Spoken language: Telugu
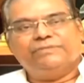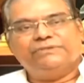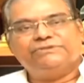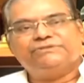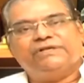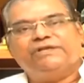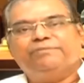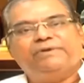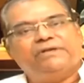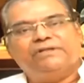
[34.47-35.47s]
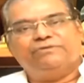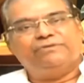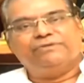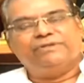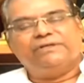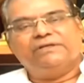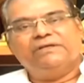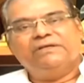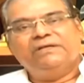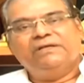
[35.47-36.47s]
మంచి సెంటిమెంట్ అది ఉంటుంది
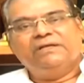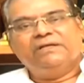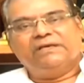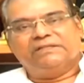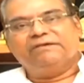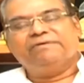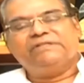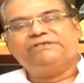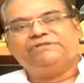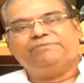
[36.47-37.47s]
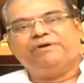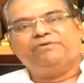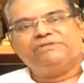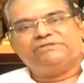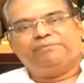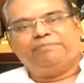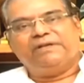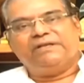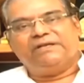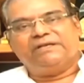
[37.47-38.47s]
యథావత ఈ సినిమా గురించి
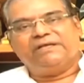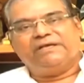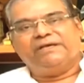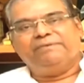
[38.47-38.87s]
చెప్పాలి అంటే